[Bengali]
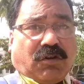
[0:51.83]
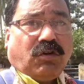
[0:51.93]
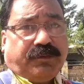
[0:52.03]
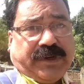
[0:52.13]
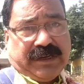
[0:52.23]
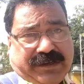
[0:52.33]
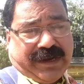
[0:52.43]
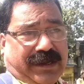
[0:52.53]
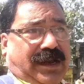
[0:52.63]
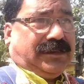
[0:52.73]
খুব
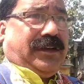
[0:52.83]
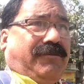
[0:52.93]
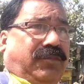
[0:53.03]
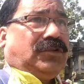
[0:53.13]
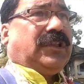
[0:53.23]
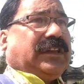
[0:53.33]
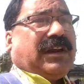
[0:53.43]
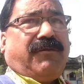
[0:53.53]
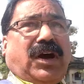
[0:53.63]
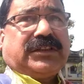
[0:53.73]
টেনশনে আছে
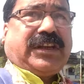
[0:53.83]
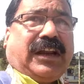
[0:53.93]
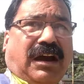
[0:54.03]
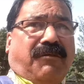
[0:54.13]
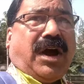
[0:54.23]
প্রত্যেকটা বাচ্চারা